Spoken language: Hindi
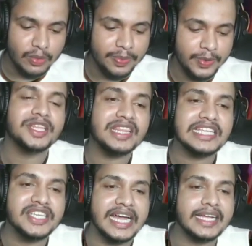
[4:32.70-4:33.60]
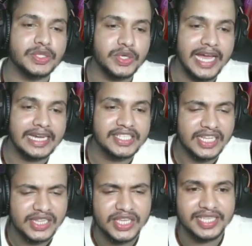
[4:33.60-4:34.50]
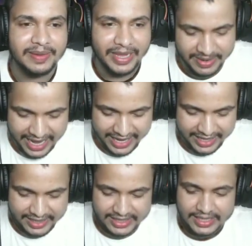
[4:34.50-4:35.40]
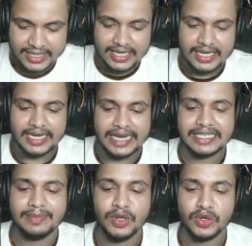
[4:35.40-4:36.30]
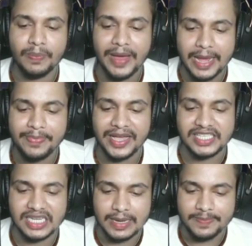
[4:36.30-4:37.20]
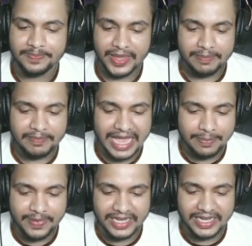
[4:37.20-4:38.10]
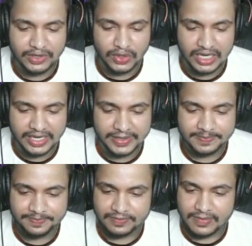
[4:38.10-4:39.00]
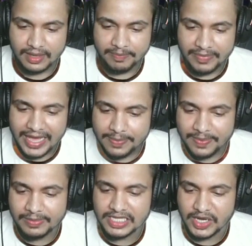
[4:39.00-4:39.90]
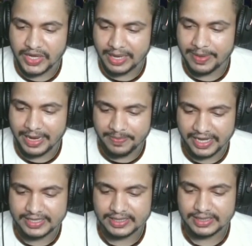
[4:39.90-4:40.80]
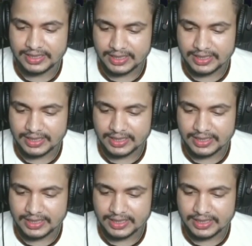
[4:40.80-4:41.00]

एक बार ओपी ओपी जल्दी से मेरे भाई गाइस हम लोग को बैक पैक चाहिए बैक पैक चाहिए ओनली बैक पैक मिल जाओ यार बैक पैक